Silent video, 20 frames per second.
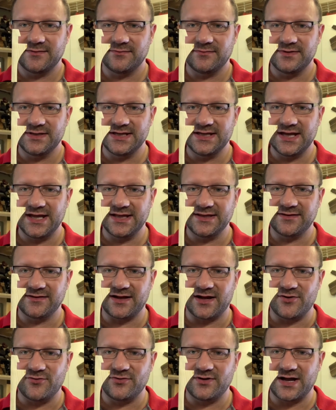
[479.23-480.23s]
hier
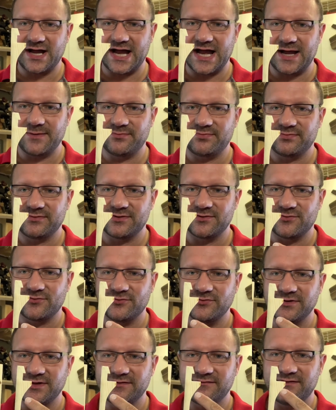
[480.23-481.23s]
hätte auch
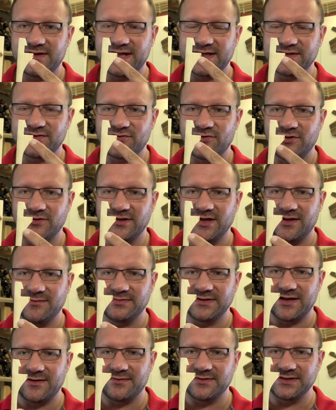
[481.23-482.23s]
abgerundet werden können, habe
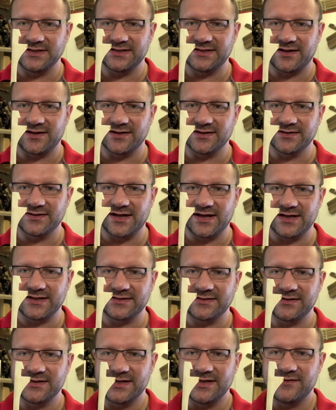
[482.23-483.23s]
ich aber nicht dran
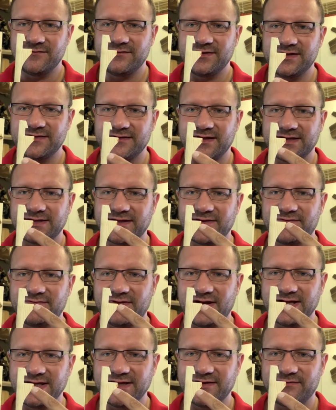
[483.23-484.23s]
gedacht. Wie gesagt, das
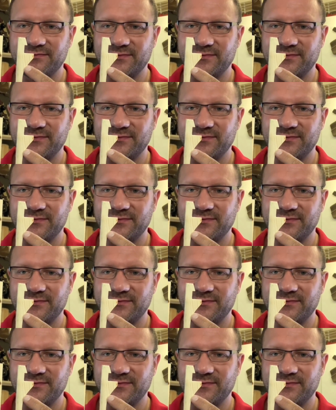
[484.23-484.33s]
war jetzt